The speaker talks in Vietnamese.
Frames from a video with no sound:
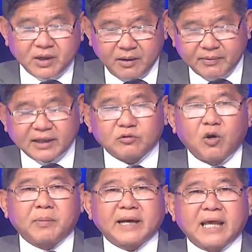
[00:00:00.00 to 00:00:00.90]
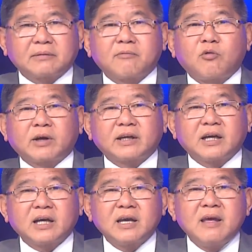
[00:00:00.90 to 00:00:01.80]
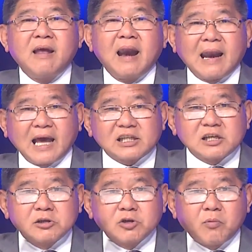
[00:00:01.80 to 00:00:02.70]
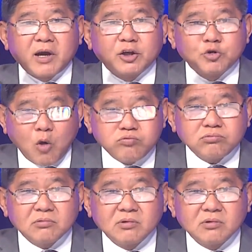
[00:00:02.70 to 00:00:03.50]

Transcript: Hôm nay tôi lột mặt nạ cái vụ này nữa, là sử dụng hình đúng